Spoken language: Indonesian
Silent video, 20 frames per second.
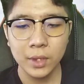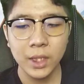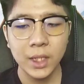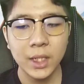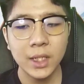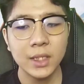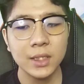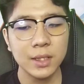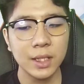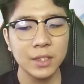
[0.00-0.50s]

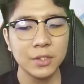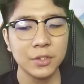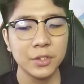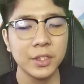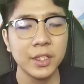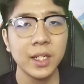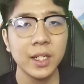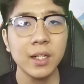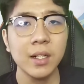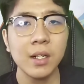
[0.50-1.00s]

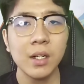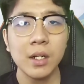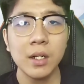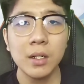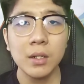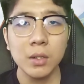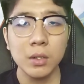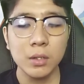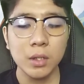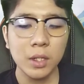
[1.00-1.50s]
Selanjutnya,
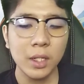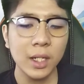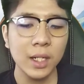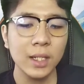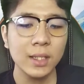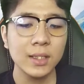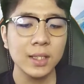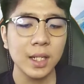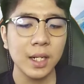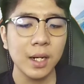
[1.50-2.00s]
tutorial
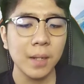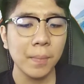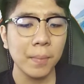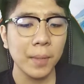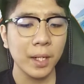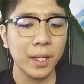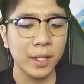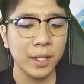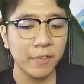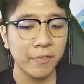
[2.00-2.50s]
cara
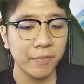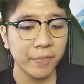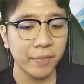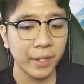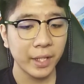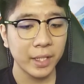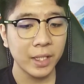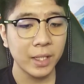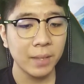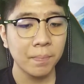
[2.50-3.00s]
pakai
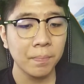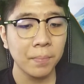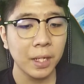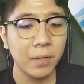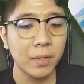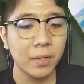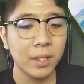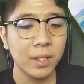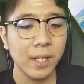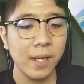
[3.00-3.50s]
Phantom
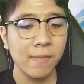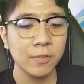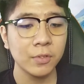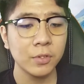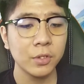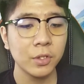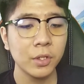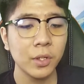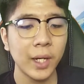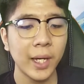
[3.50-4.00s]
Power Tough
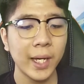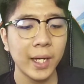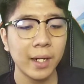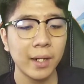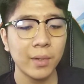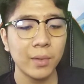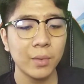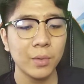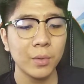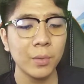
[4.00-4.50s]
Studio
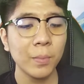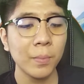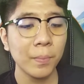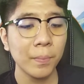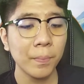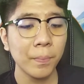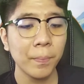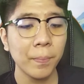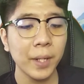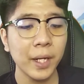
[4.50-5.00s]
RU
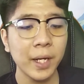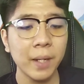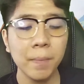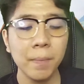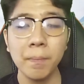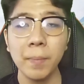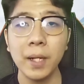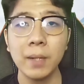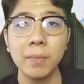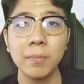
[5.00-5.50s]

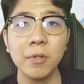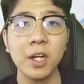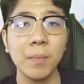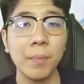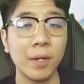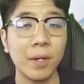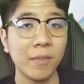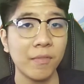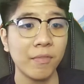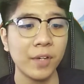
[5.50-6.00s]

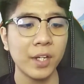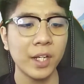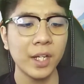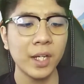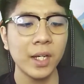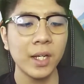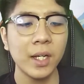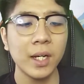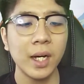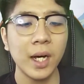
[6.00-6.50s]
P48V
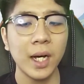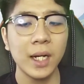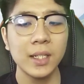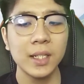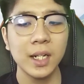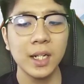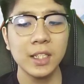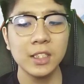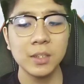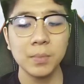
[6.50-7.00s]

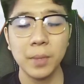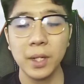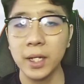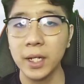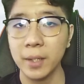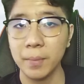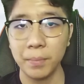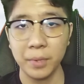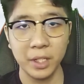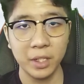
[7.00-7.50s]
adalah
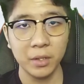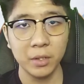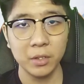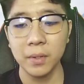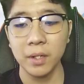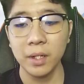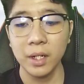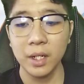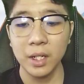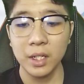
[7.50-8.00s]
sebagai berikut.
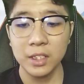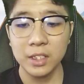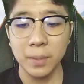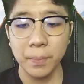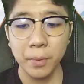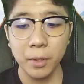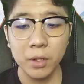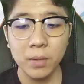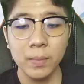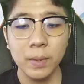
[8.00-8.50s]

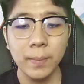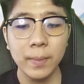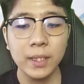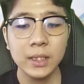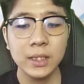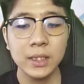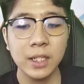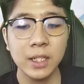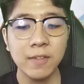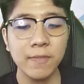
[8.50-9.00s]
Sebelum
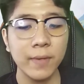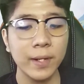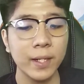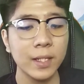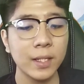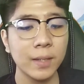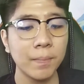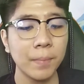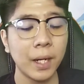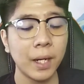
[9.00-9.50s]
memasang
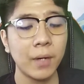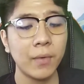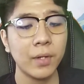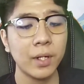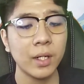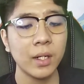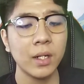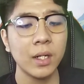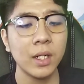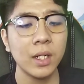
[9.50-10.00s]
Phantom
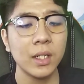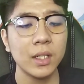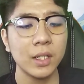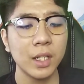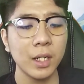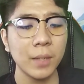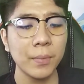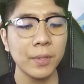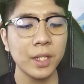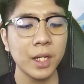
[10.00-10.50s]
Power,
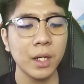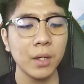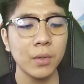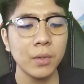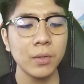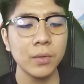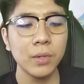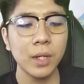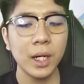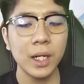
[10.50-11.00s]
terlebih
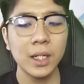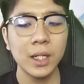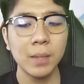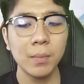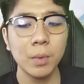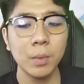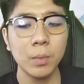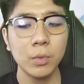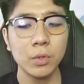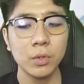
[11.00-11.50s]
dahulu Anda
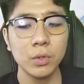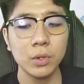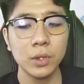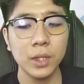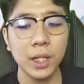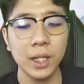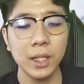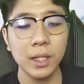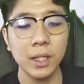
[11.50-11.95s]
membutuhkan